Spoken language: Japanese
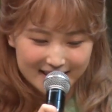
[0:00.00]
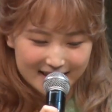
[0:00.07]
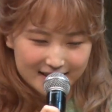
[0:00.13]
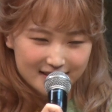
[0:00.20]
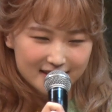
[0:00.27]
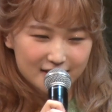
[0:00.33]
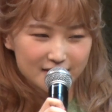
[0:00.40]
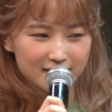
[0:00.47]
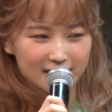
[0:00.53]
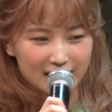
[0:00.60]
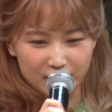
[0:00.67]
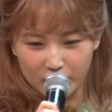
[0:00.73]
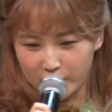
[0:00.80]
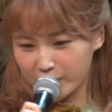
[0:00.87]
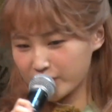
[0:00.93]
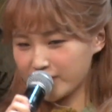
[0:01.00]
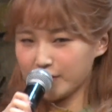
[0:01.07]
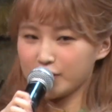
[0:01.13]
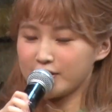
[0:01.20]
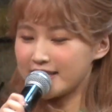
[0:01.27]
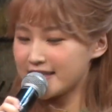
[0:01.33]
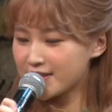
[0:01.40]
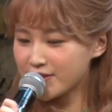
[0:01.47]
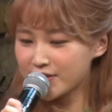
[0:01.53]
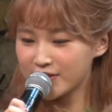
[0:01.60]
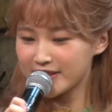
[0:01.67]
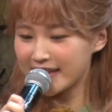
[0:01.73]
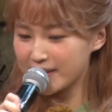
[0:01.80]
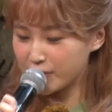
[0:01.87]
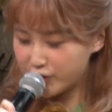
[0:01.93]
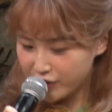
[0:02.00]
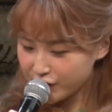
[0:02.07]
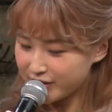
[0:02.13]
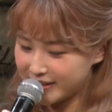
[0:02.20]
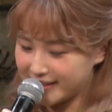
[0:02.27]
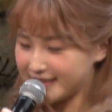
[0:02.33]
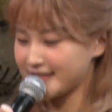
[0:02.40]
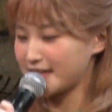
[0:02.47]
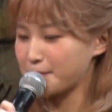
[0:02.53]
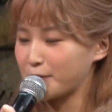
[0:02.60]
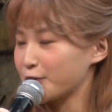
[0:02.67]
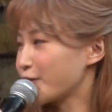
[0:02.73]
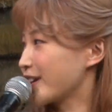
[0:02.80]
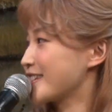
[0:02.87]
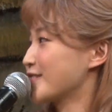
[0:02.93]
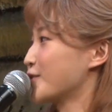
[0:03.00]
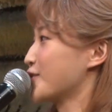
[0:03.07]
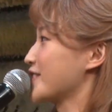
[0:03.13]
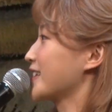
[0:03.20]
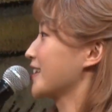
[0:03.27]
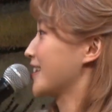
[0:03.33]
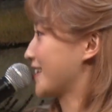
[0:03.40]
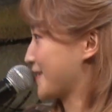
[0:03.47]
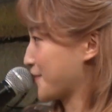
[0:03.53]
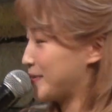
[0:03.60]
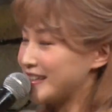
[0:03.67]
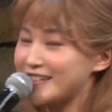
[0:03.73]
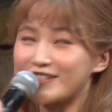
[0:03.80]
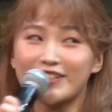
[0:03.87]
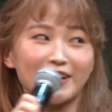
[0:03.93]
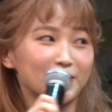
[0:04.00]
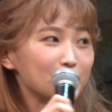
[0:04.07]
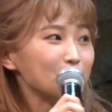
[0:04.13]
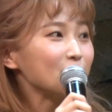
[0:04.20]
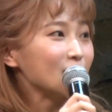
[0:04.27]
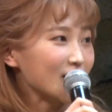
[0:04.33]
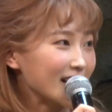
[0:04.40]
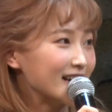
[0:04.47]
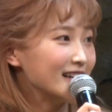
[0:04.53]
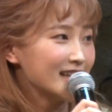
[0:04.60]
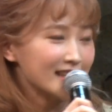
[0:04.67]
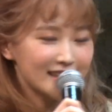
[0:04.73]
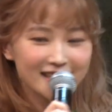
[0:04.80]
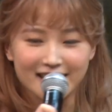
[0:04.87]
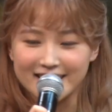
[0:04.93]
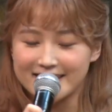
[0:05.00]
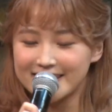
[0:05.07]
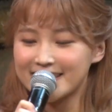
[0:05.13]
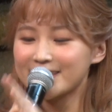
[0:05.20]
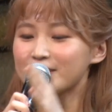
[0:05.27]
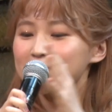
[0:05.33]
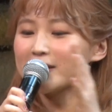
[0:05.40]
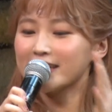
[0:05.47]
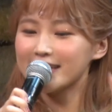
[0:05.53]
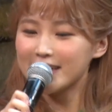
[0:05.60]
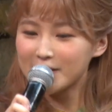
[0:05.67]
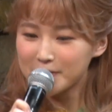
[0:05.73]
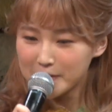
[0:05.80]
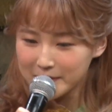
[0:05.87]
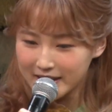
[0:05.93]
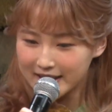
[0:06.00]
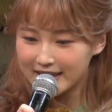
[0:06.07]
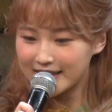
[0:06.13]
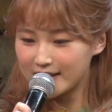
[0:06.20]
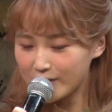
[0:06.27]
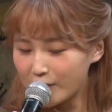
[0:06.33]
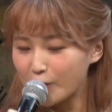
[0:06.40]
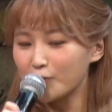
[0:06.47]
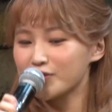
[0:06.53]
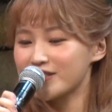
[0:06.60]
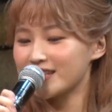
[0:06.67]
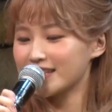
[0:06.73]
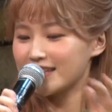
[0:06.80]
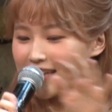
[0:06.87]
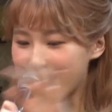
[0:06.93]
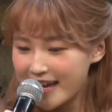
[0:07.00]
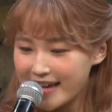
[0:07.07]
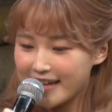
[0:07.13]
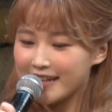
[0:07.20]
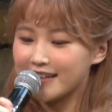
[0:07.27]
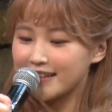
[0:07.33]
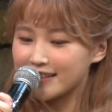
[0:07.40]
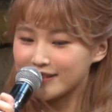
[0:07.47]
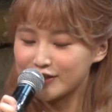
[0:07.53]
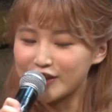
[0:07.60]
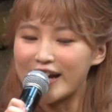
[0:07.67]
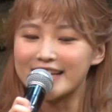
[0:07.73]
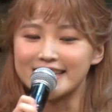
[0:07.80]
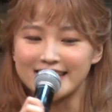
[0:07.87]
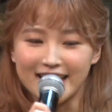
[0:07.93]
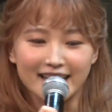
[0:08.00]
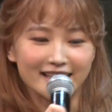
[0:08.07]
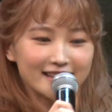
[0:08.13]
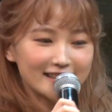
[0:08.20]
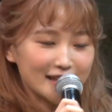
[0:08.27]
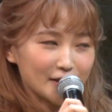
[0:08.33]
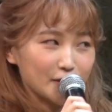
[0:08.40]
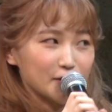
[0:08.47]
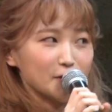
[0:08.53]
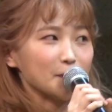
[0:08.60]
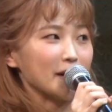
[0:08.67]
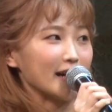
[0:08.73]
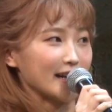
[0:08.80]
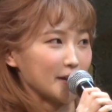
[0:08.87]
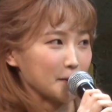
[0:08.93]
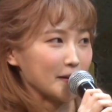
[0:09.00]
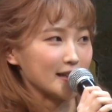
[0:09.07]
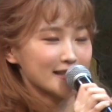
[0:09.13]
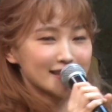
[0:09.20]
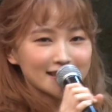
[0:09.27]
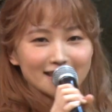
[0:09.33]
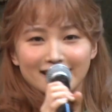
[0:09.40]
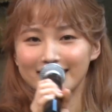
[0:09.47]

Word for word: い実寸大をギュッてしたものがすごい好きなんです。ミニチュアのものが。だからシルバニアファミリーのお家で暮らしたいっていう夢があります。